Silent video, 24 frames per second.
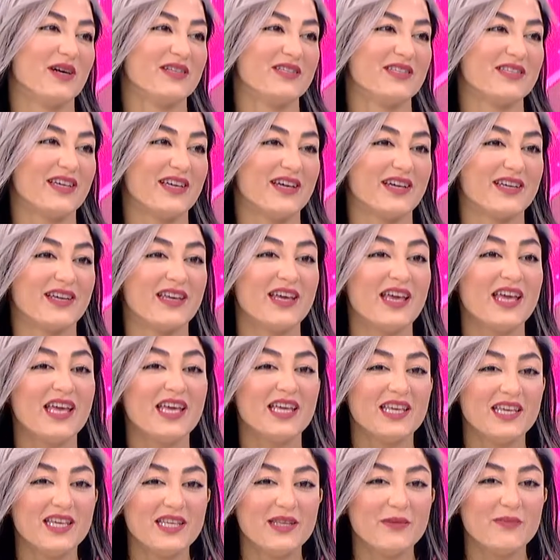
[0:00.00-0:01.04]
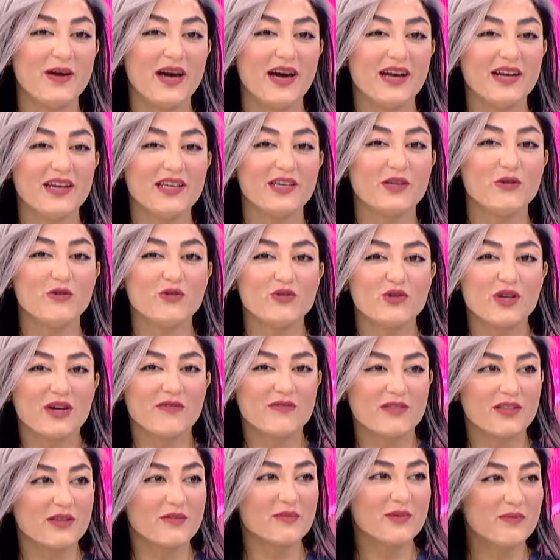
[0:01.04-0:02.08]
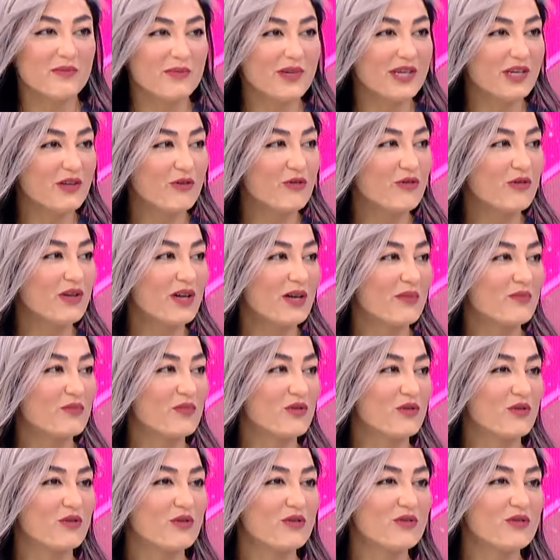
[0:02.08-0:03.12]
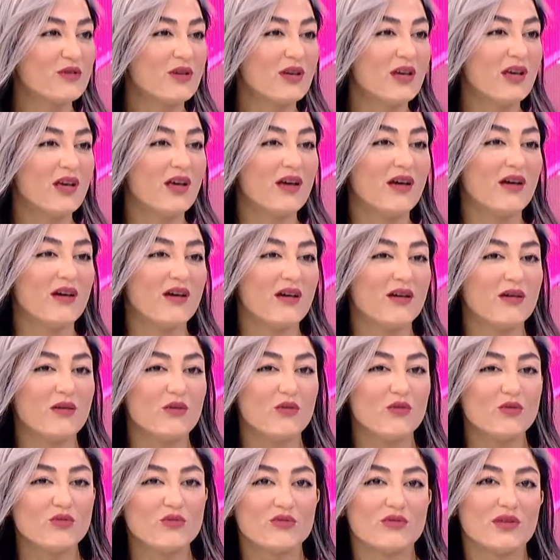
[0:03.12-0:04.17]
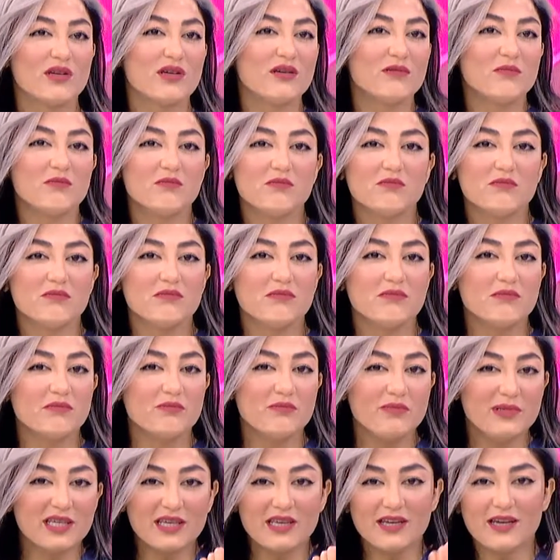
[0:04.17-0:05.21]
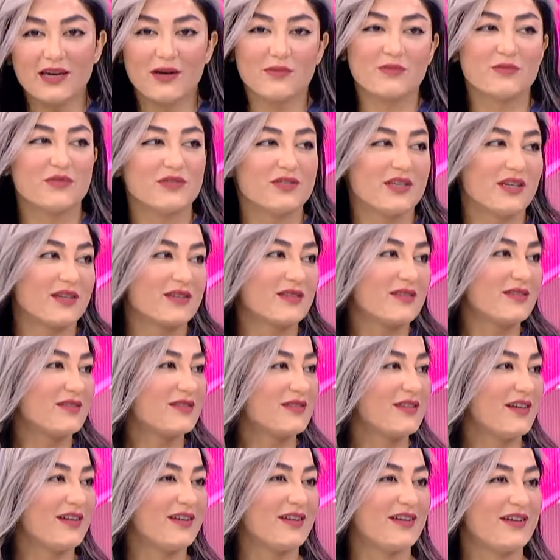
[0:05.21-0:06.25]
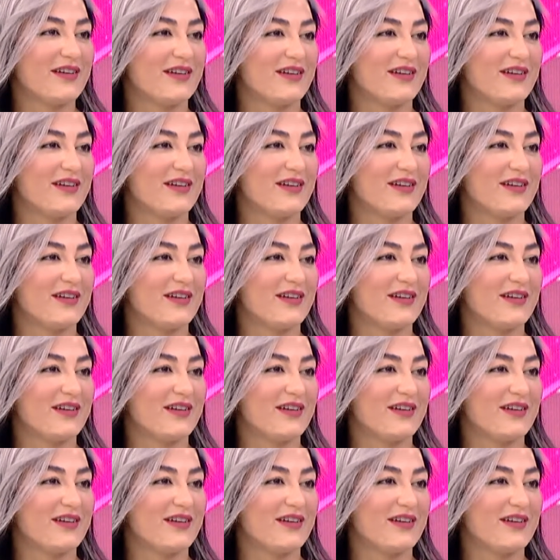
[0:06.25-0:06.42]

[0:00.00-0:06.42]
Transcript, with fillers: bence yani. Gidip her 2-3 haftada bir manikür yaptırıyoruz. Ee, onu da bir kere yaptıracaksınız yani